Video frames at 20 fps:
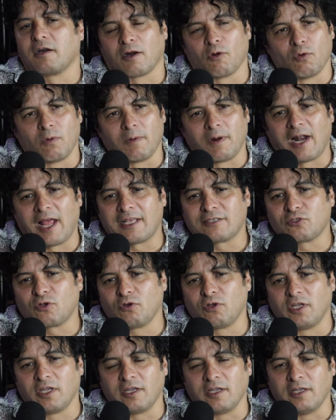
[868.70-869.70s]
Raúl
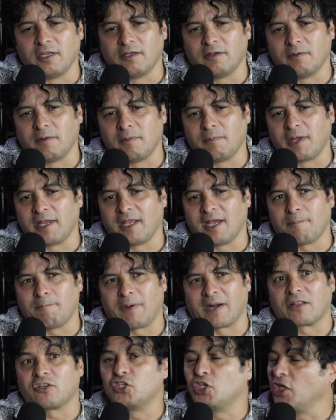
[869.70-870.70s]
Velasco y, veía
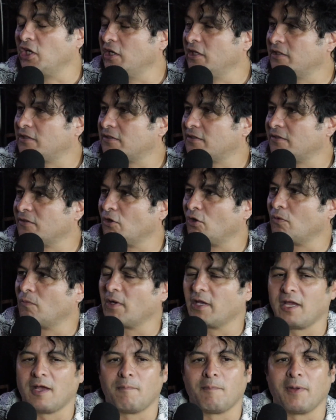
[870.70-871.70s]
Parchís, ¿no? Veía